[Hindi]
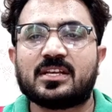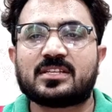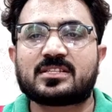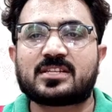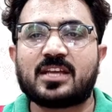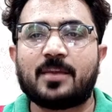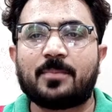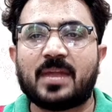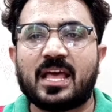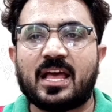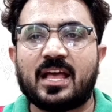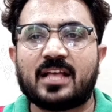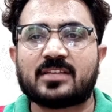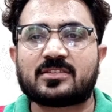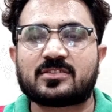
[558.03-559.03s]
स्टे
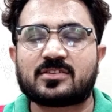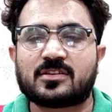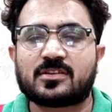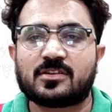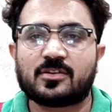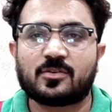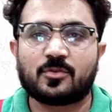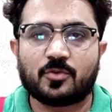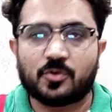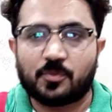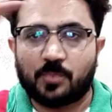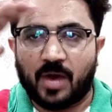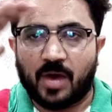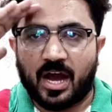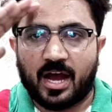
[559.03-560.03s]
ब्लेस्ड
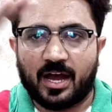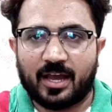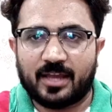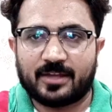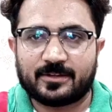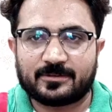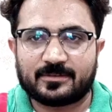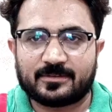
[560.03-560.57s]
गुड बाय